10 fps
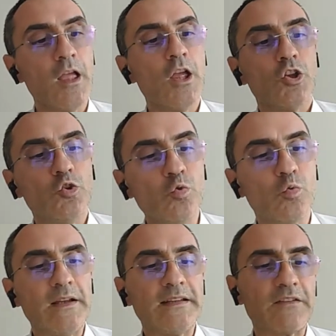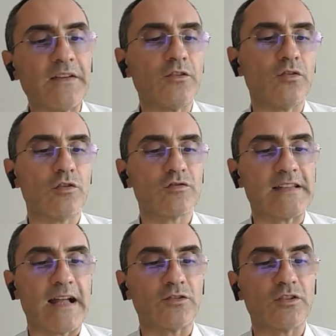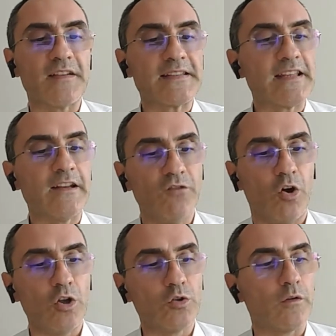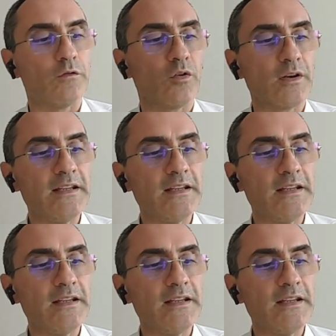Dunque l'intervento dello Stato deve essere volto a fornire